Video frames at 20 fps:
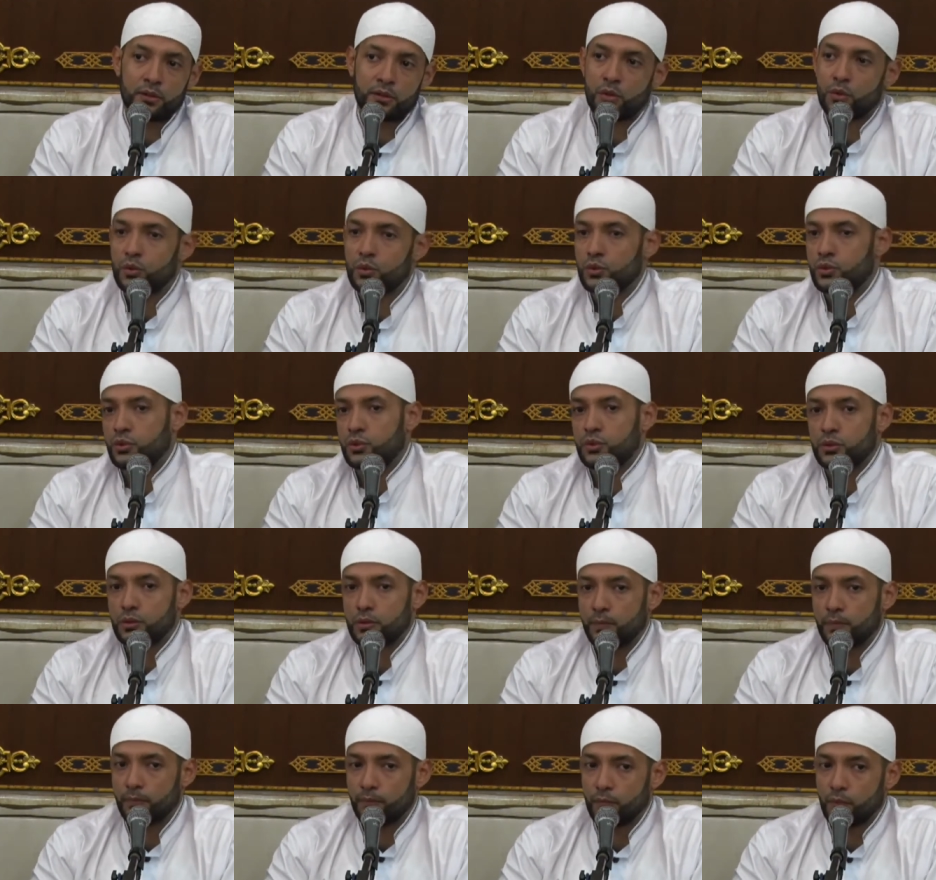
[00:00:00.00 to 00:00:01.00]
terus
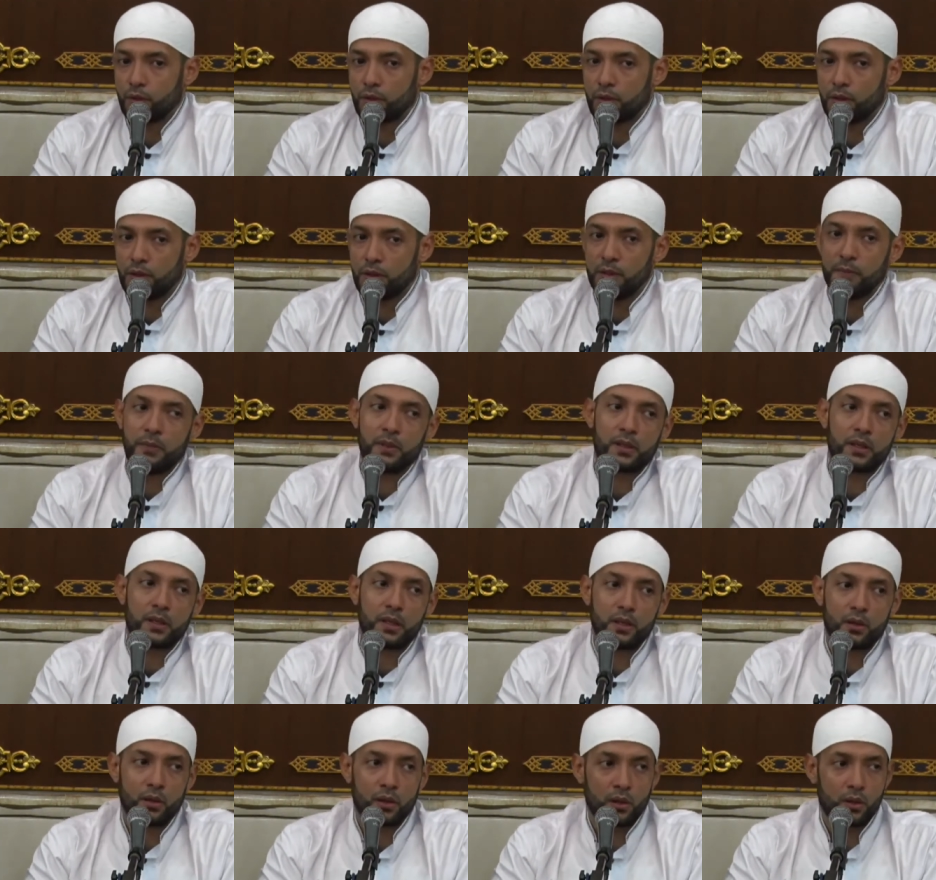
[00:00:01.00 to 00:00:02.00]

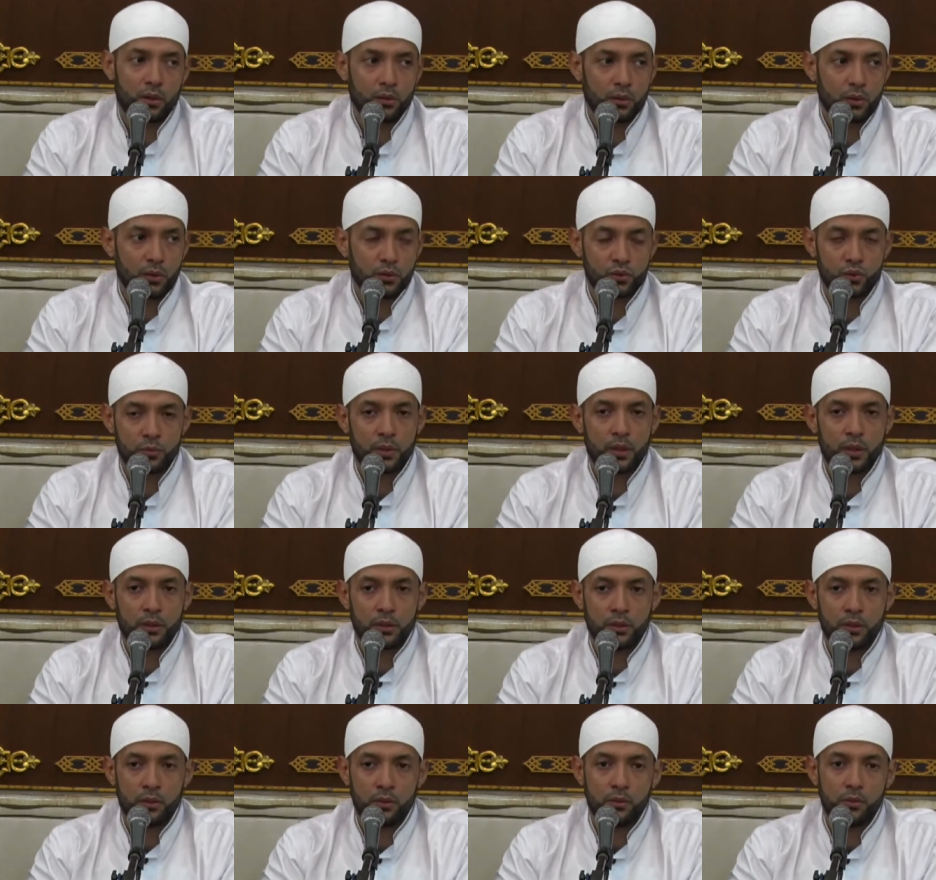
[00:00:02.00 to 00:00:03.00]
diberi oleh Allah
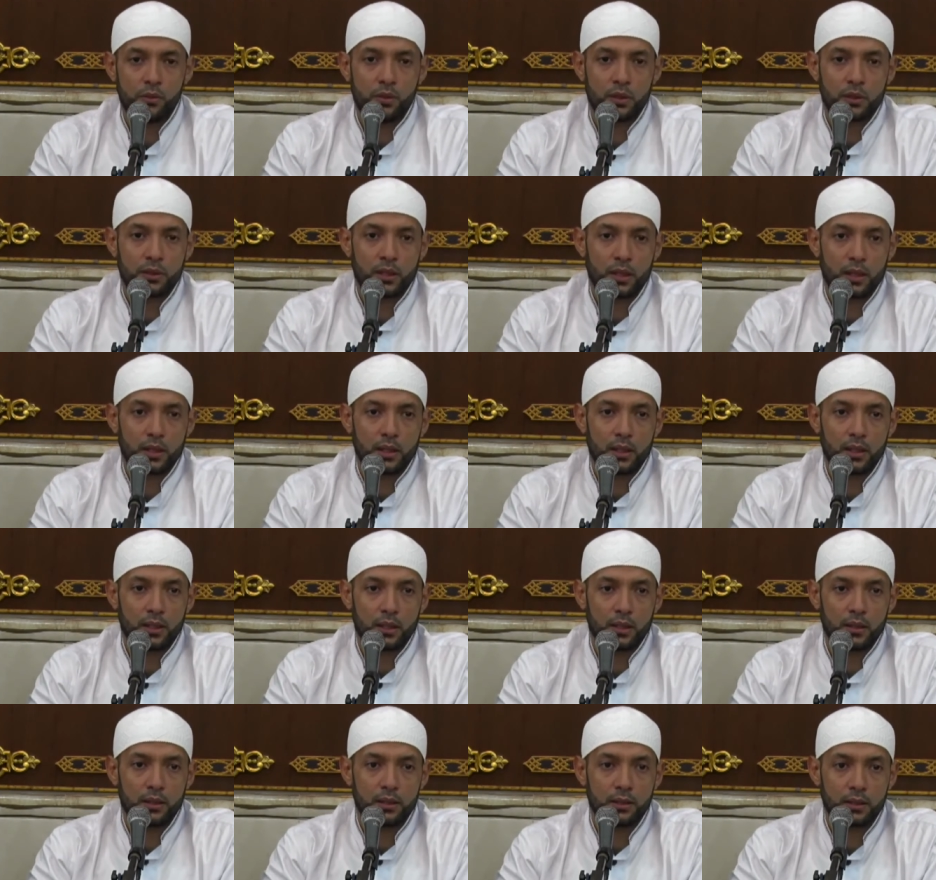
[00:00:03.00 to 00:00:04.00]
Subhanahu wa
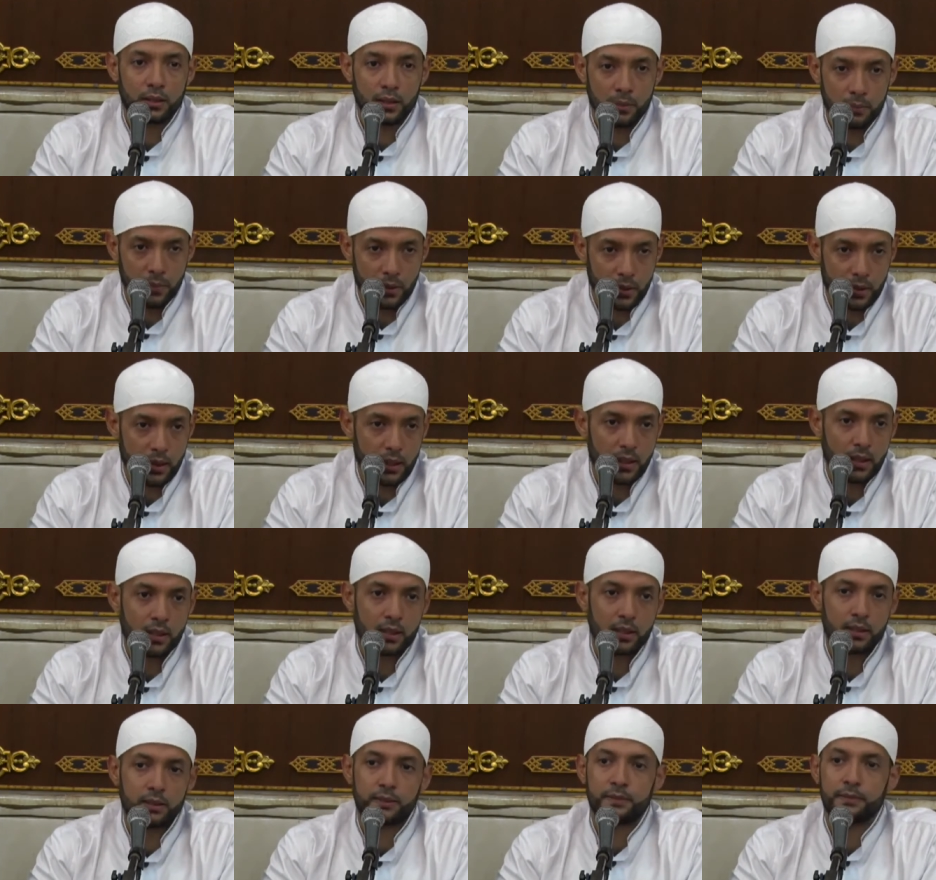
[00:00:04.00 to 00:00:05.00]
taala
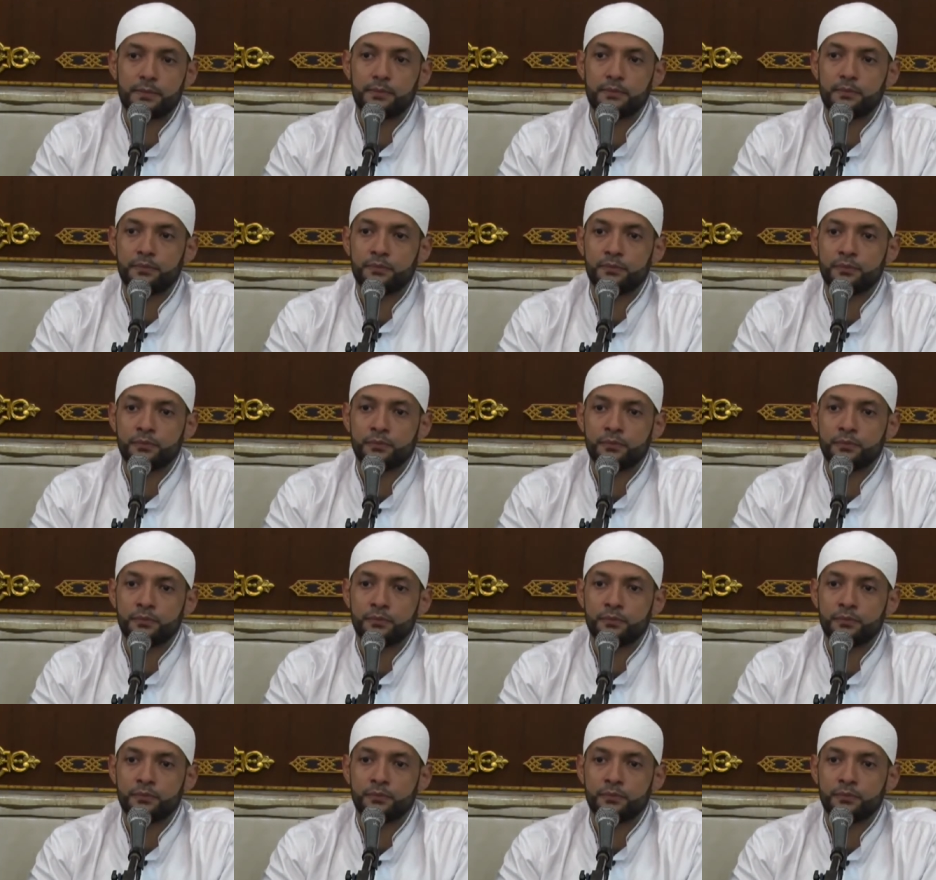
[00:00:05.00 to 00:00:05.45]
keberkahan